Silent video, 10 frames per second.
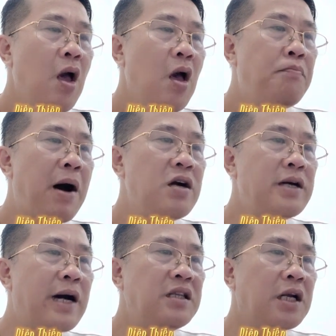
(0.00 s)
Mà hư
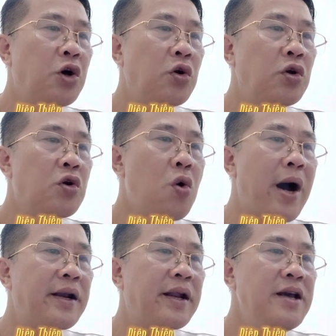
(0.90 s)
ảnh thành hồn của
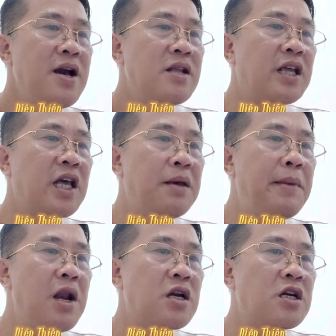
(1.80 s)
hoàng đế thì bị
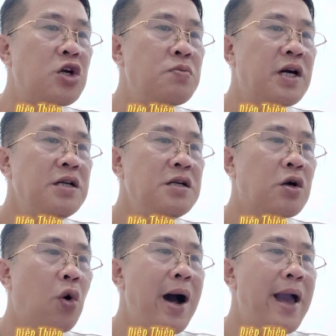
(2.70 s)
lực trùng kích
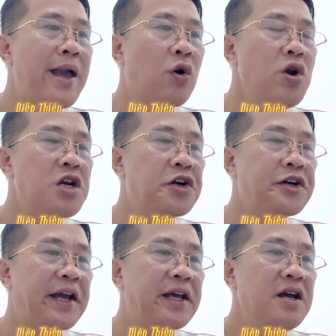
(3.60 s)
của hai cỗ lực lượng
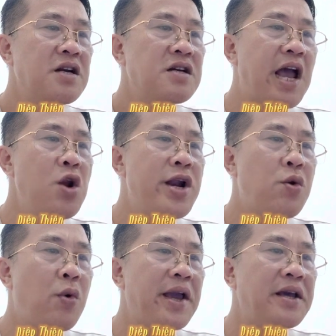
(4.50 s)
này đẩy lùi ra
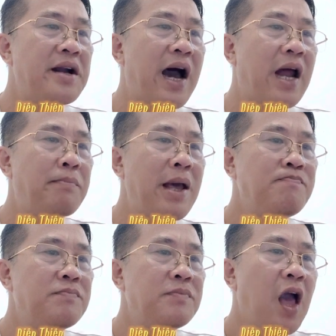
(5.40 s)
ngoài ngàn mét.
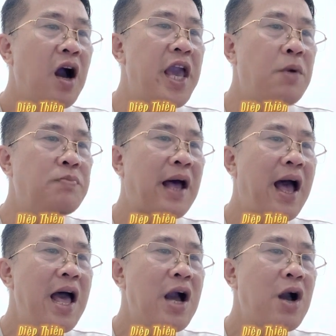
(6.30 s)
Khi ông ta
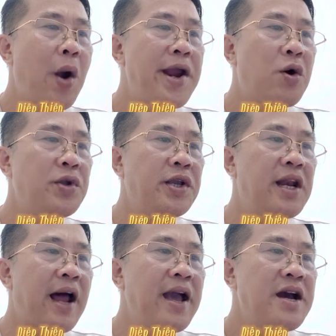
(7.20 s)
quay đầu nhìn
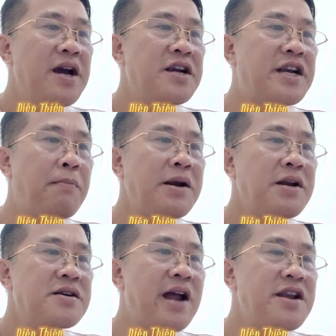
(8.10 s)
lại, trong mắt
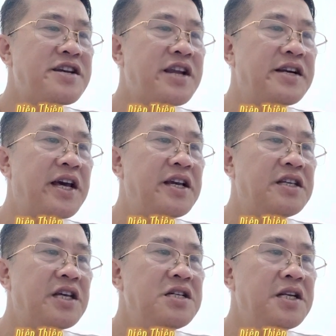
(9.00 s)
đã tràn đầy
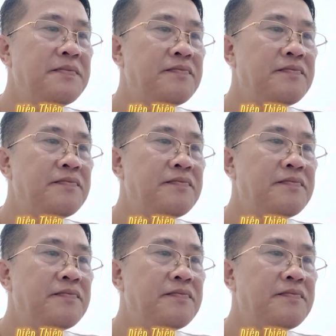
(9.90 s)
chính kinh.